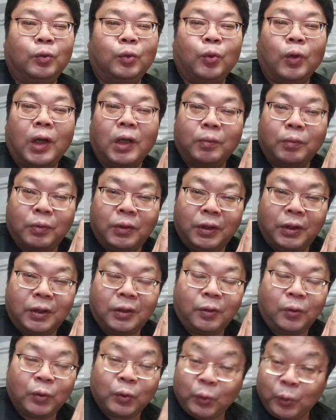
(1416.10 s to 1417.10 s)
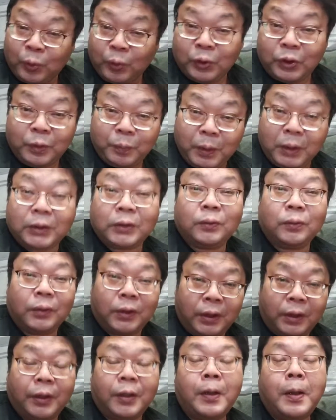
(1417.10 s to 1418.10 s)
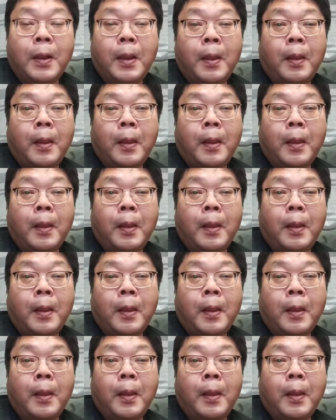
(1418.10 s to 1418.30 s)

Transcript: のドライブに保存しますので、